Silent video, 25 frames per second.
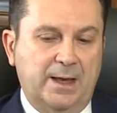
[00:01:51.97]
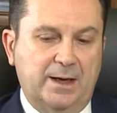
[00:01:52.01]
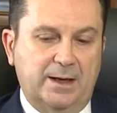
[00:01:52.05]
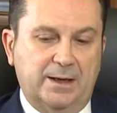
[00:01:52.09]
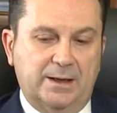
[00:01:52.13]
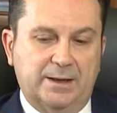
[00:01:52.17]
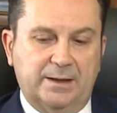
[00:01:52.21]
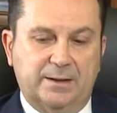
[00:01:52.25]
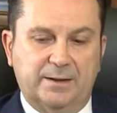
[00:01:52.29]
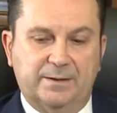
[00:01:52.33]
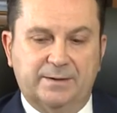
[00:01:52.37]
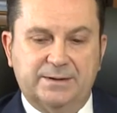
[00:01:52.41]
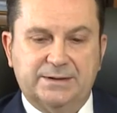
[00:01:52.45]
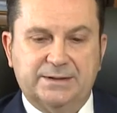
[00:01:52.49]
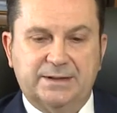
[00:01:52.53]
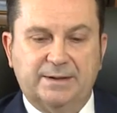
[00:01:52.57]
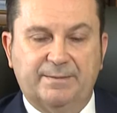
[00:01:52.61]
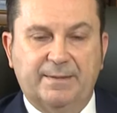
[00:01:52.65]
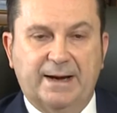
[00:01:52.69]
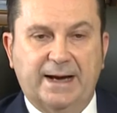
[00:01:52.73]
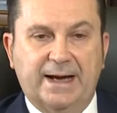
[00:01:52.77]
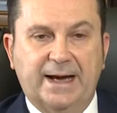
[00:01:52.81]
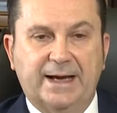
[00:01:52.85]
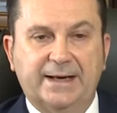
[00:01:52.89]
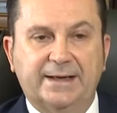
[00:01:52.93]
eh, se
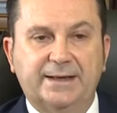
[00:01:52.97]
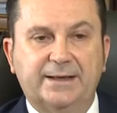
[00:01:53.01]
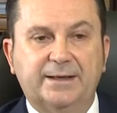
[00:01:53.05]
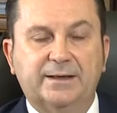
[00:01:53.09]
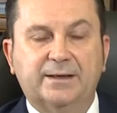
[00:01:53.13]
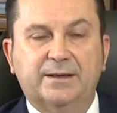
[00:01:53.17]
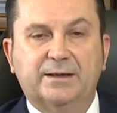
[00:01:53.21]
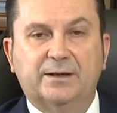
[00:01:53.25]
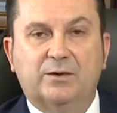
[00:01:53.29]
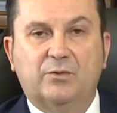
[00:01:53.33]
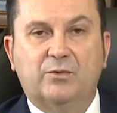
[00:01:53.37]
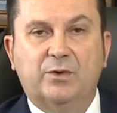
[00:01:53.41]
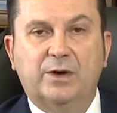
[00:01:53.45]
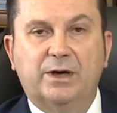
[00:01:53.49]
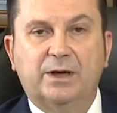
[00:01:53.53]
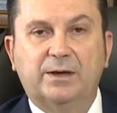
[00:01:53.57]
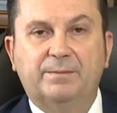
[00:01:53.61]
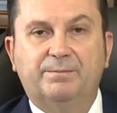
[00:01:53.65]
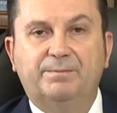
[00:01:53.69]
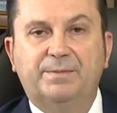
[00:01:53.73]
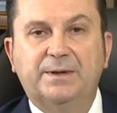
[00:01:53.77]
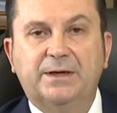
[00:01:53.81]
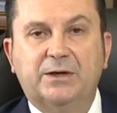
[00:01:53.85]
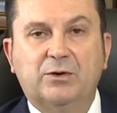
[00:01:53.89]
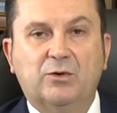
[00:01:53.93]
magari eh, quel
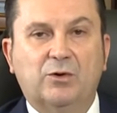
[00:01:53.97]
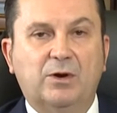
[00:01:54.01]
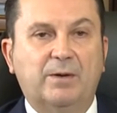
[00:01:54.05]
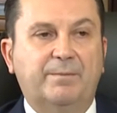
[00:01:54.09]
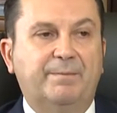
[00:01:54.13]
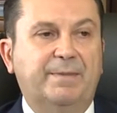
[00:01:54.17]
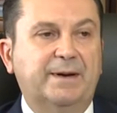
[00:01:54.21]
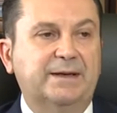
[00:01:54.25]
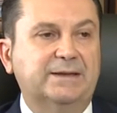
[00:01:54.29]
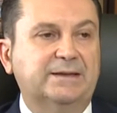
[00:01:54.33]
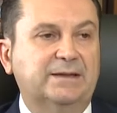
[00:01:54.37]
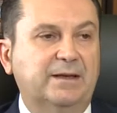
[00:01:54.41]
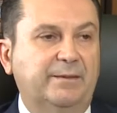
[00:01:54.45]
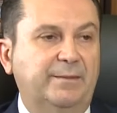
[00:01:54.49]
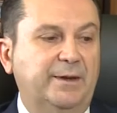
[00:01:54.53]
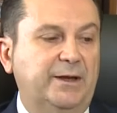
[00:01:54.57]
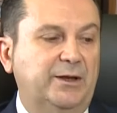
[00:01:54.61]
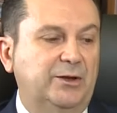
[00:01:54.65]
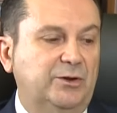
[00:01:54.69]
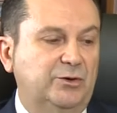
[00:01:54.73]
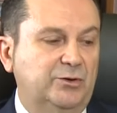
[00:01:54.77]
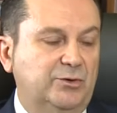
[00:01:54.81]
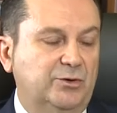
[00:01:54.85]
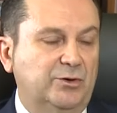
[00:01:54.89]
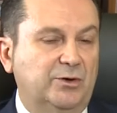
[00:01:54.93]
piccolo
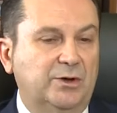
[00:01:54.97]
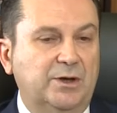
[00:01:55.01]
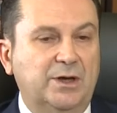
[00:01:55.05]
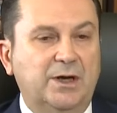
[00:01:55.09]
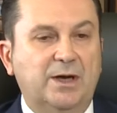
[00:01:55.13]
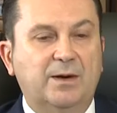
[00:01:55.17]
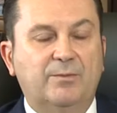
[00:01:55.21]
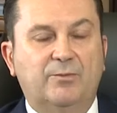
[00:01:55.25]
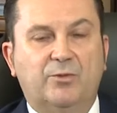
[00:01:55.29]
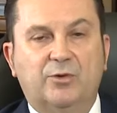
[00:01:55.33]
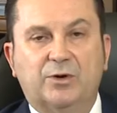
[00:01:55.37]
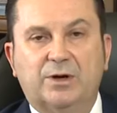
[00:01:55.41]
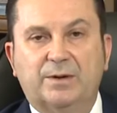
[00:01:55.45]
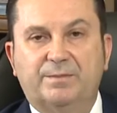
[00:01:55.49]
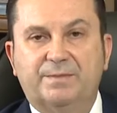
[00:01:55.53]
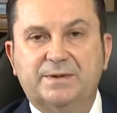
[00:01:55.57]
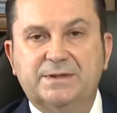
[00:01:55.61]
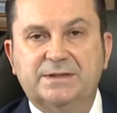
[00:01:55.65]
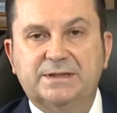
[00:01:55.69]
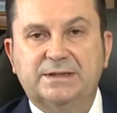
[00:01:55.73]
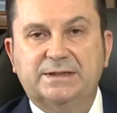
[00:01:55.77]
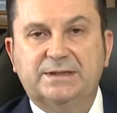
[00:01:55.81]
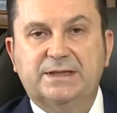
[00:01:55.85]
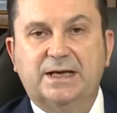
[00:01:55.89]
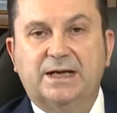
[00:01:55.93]
appartamento può
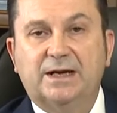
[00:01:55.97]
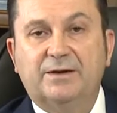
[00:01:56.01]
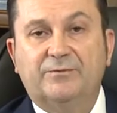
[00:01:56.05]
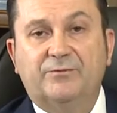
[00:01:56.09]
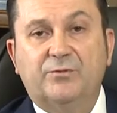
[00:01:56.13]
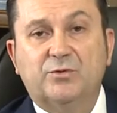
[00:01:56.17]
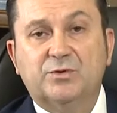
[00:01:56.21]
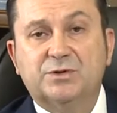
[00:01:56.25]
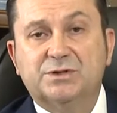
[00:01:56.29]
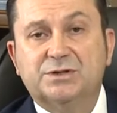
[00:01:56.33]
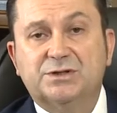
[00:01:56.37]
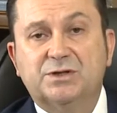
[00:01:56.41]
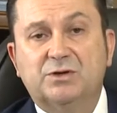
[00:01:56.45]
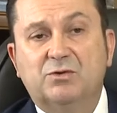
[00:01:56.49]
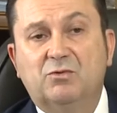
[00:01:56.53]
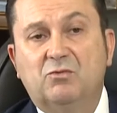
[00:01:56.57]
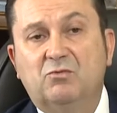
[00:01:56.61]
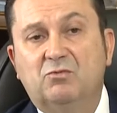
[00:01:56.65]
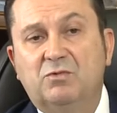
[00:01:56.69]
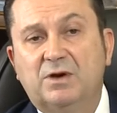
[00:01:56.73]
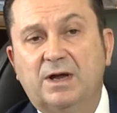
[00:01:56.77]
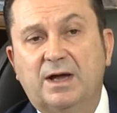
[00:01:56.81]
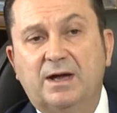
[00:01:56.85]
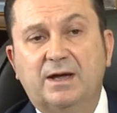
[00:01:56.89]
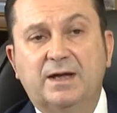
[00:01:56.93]
rappresentare forse
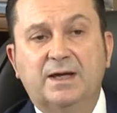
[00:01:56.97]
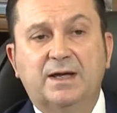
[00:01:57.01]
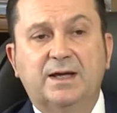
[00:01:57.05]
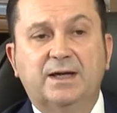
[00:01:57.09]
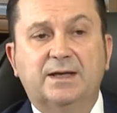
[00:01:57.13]
una